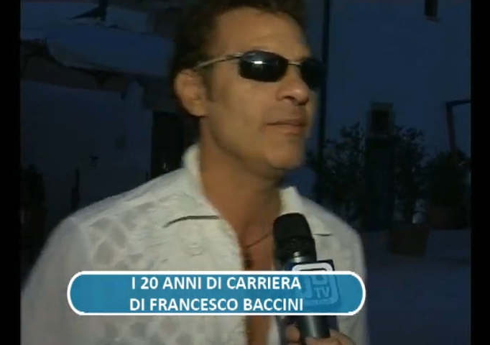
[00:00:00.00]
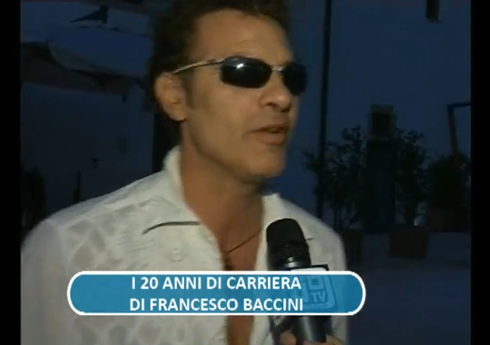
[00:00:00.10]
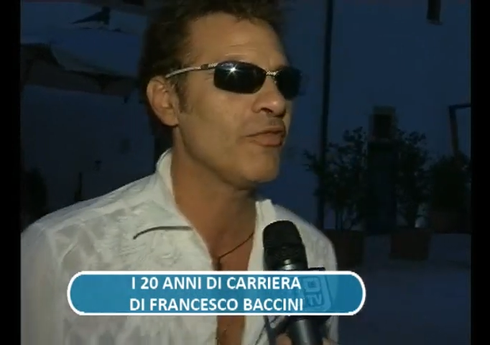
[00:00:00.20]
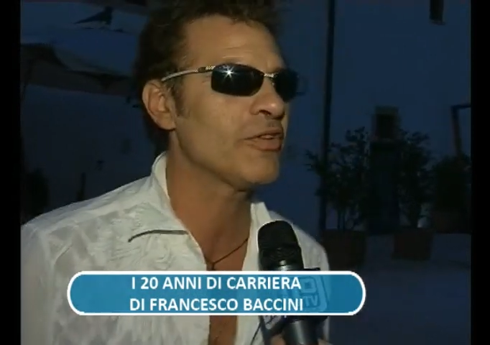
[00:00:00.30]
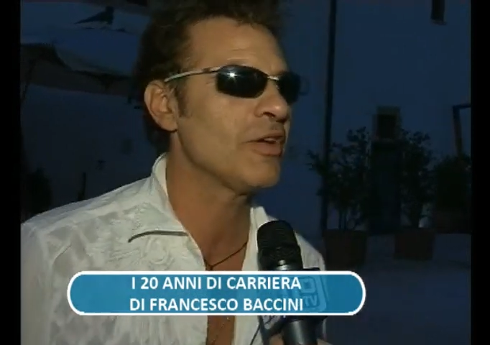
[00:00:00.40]
il
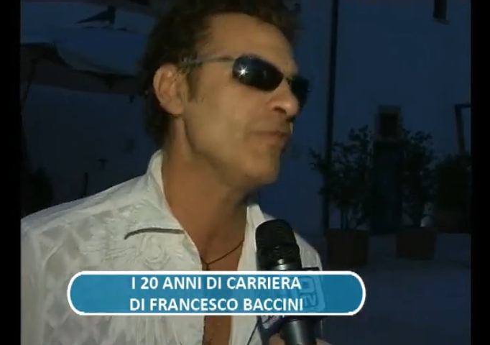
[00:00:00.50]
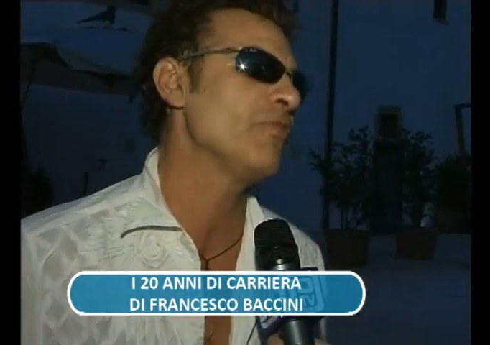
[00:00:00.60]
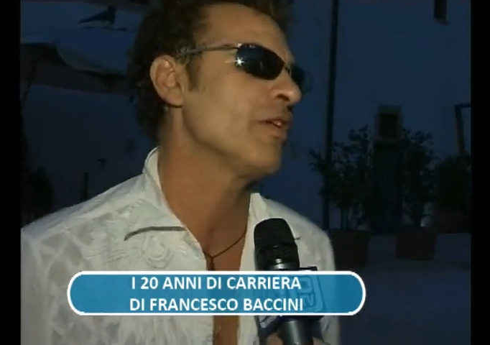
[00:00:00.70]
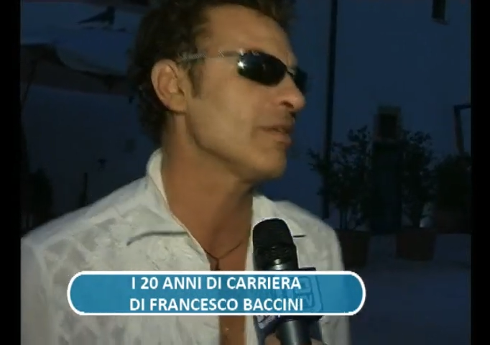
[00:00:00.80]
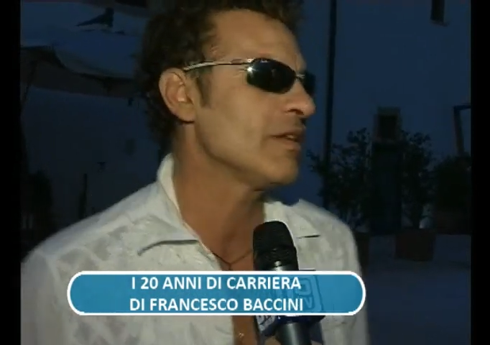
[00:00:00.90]
pianoforte nel mio
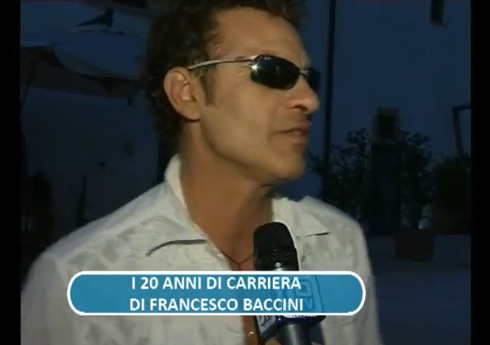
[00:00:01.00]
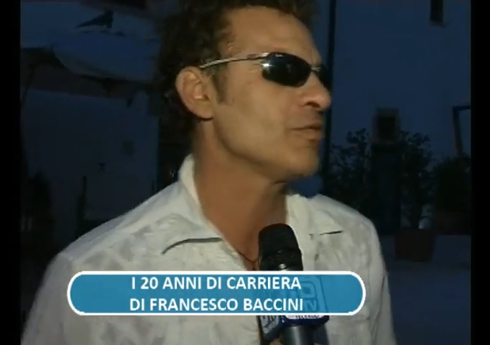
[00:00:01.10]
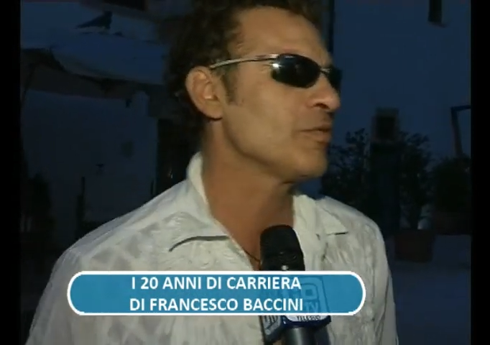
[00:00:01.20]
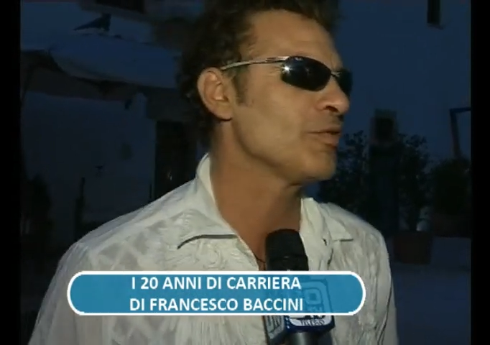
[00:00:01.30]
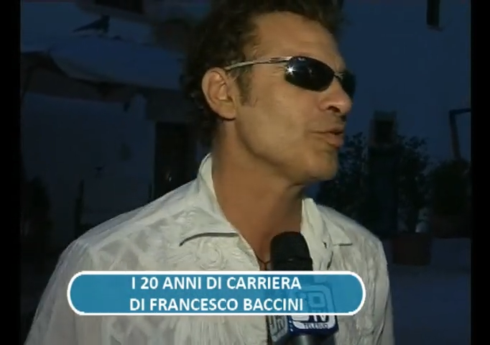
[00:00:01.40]
forte, quindi
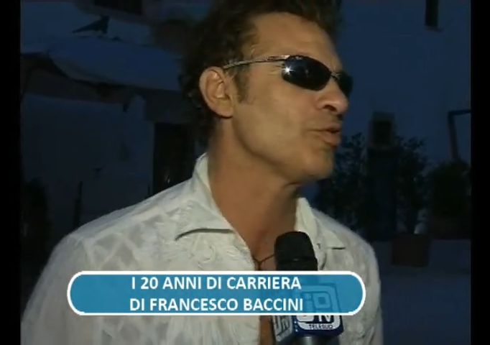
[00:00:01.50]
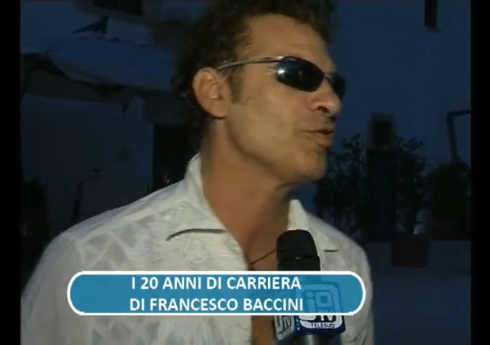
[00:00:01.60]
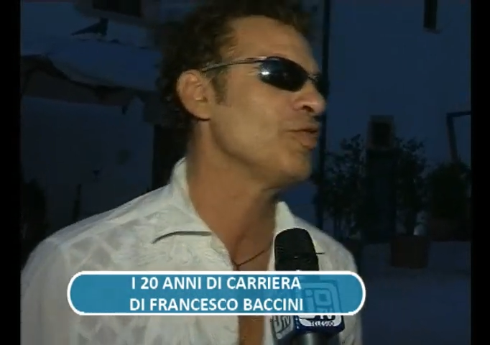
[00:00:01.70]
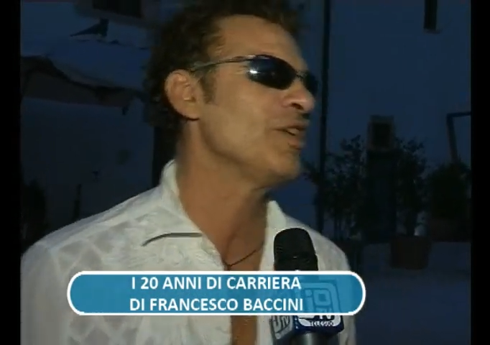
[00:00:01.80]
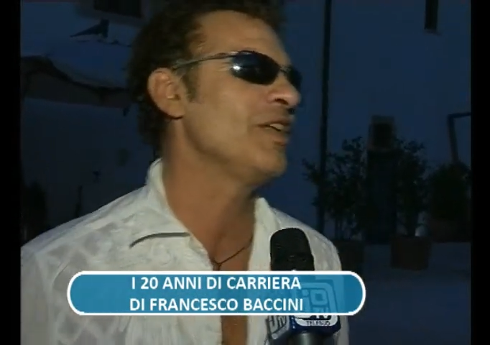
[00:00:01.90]
sotto questo
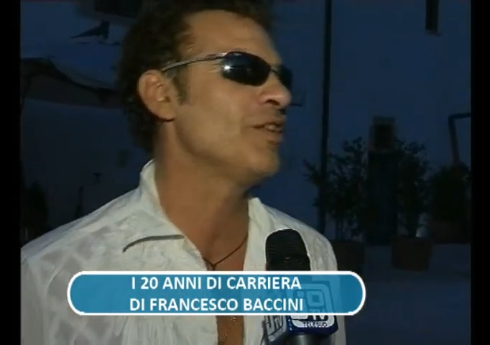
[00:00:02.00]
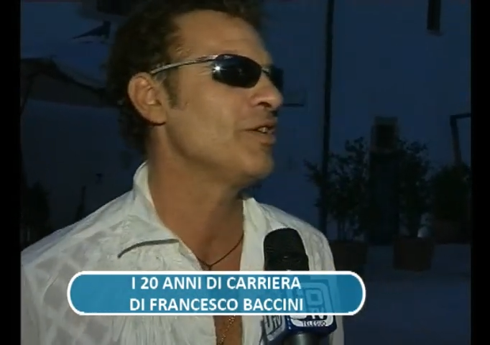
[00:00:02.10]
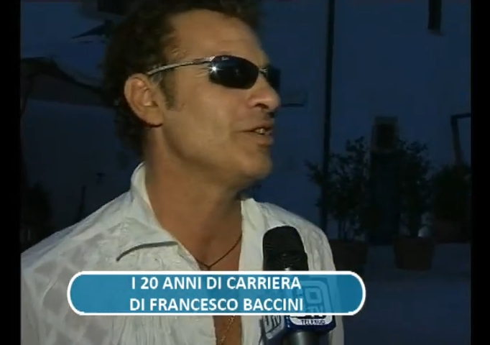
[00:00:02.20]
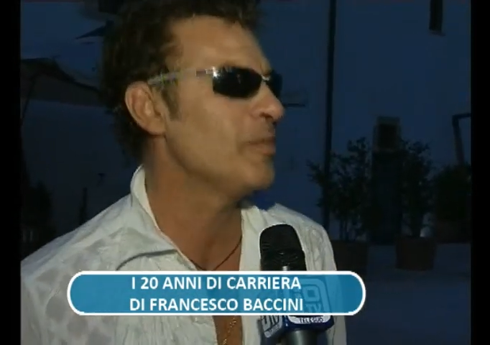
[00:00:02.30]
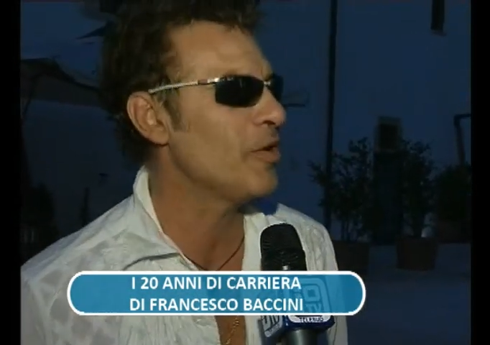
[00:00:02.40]
sole, le
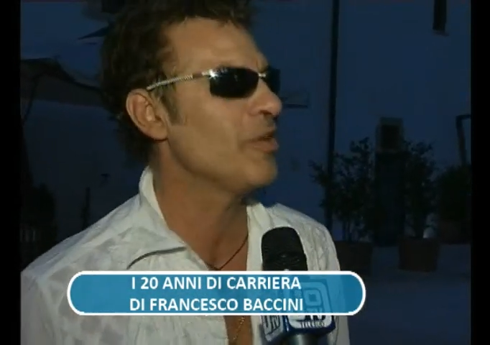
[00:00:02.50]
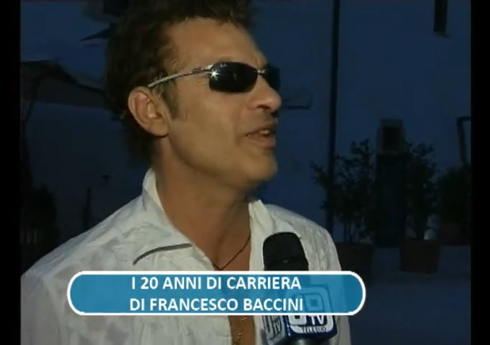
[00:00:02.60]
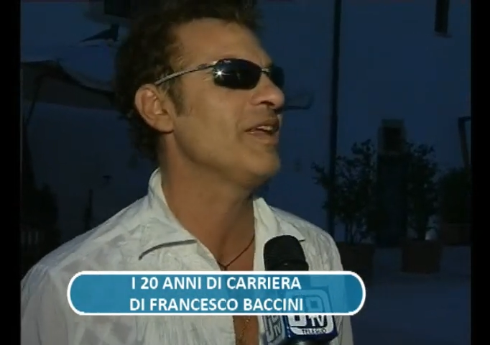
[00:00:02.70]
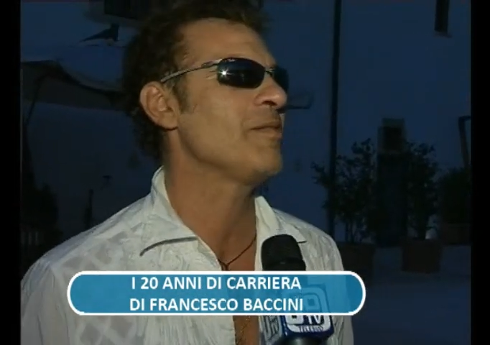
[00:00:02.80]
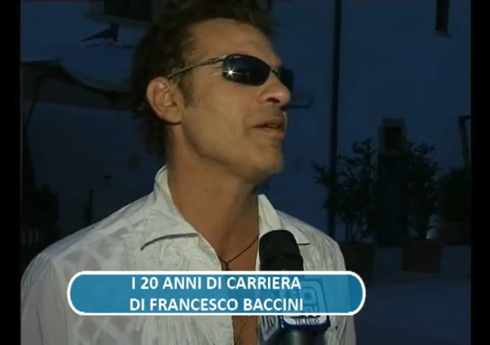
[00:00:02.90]
donne di
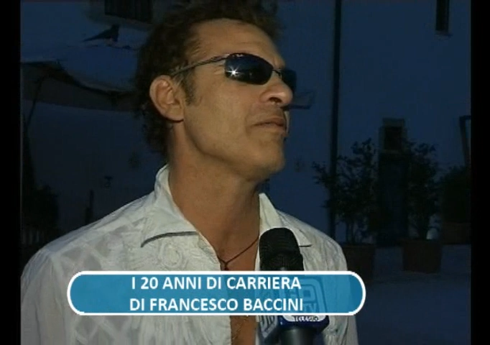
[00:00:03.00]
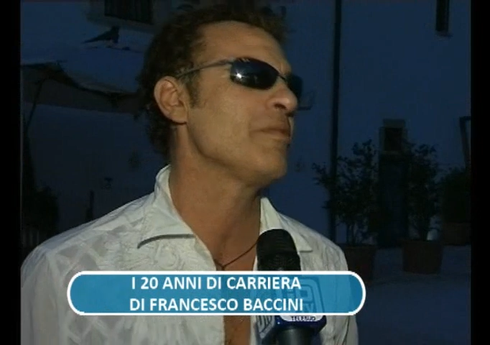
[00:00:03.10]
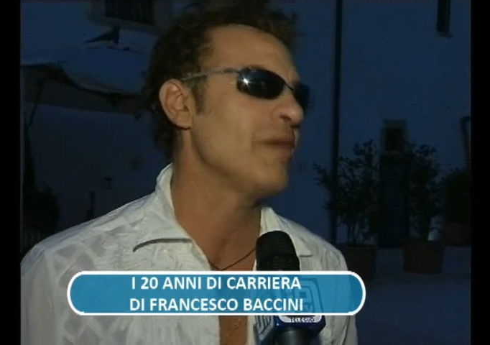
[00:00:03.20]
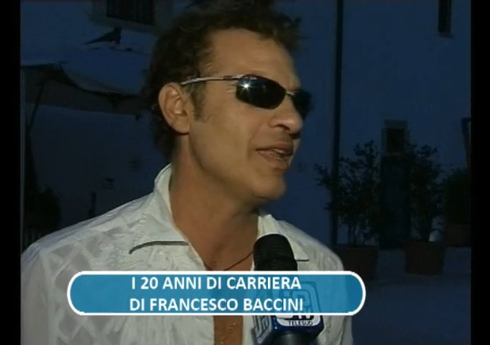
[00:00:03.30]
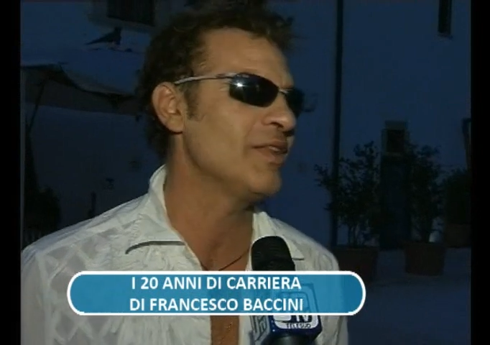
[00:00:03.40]
Modena, qua qua
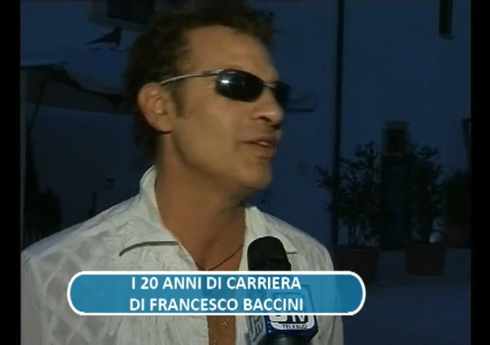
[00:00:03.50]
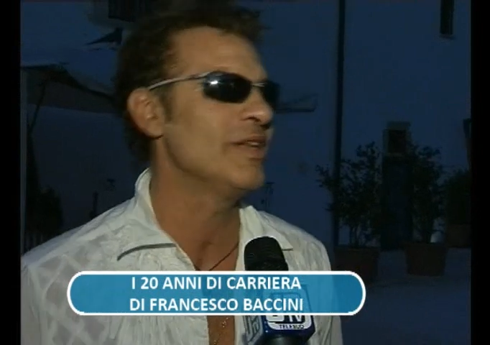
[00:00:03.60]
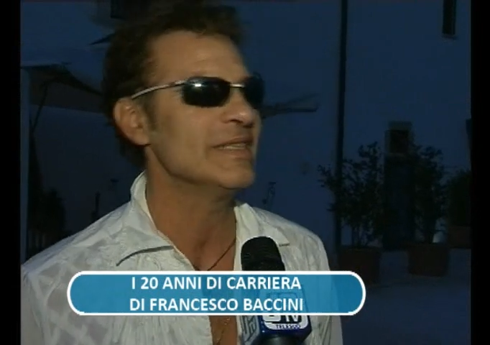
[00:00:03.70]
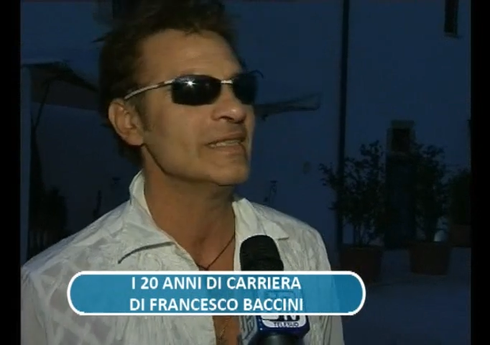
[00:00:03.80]
quando.